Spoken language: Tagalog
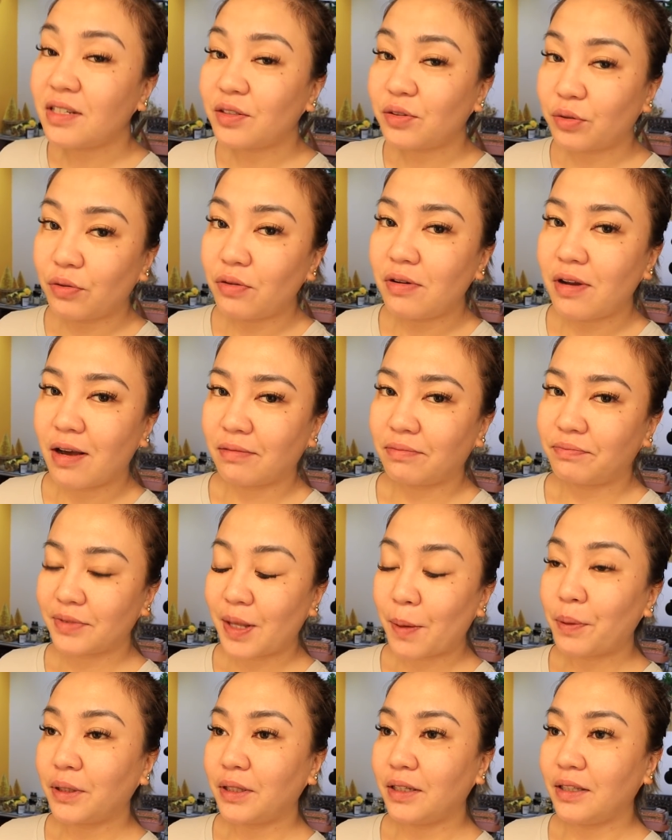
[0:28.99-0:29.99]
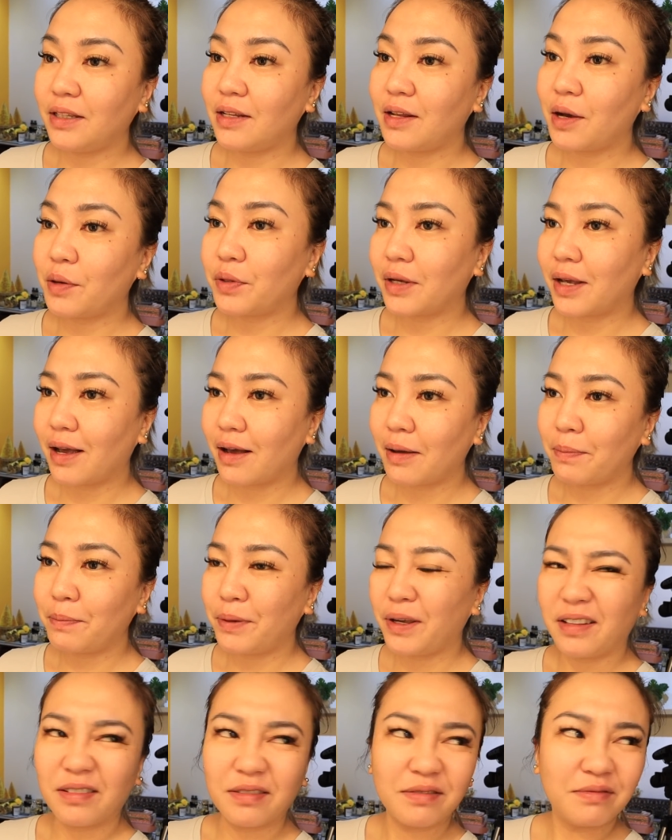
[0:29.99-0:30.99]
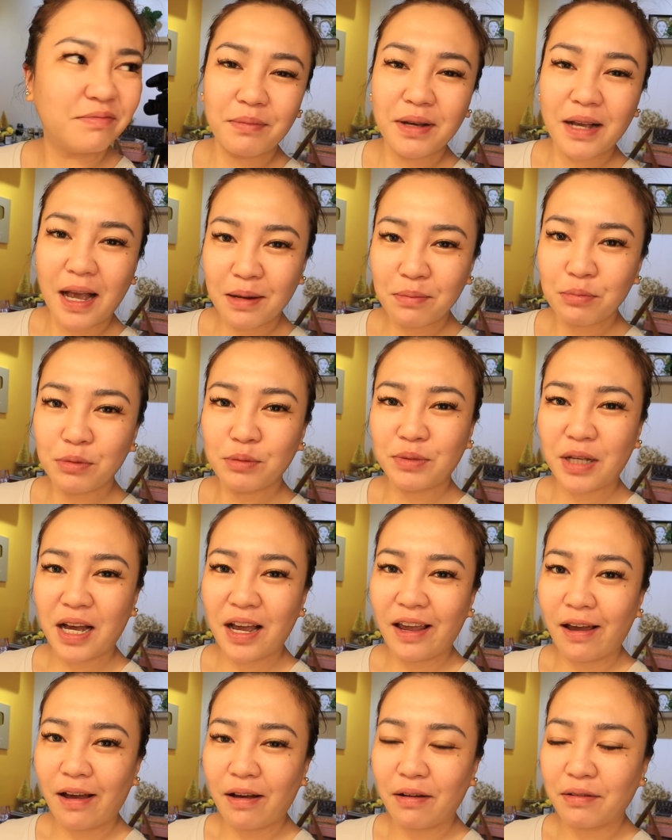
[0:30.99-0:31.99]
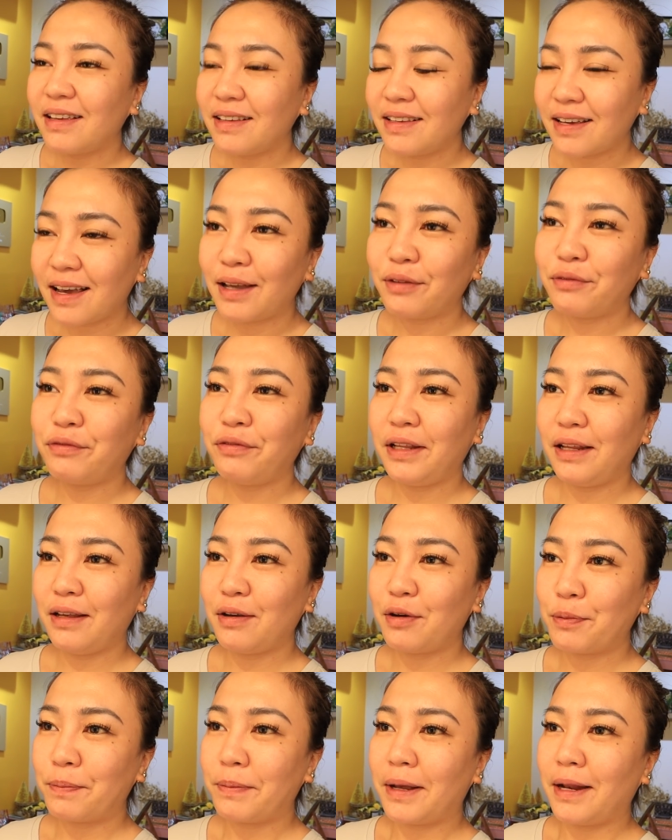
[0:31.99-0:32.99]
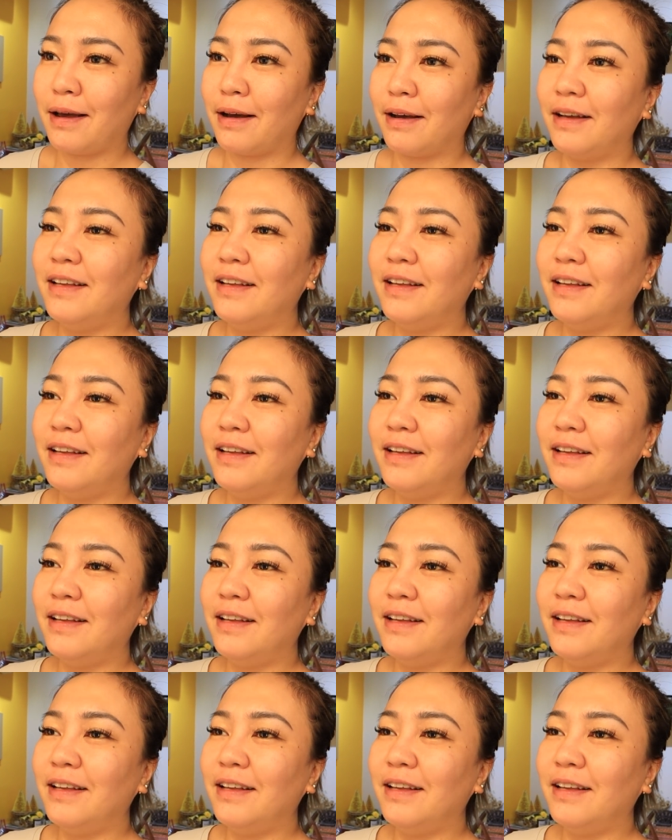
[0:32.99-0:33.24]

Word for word: sa true lang, dapat hindi na ako nagkakape, no? Mag-anmom na kaya ako. Kahit feeling ko pa lang.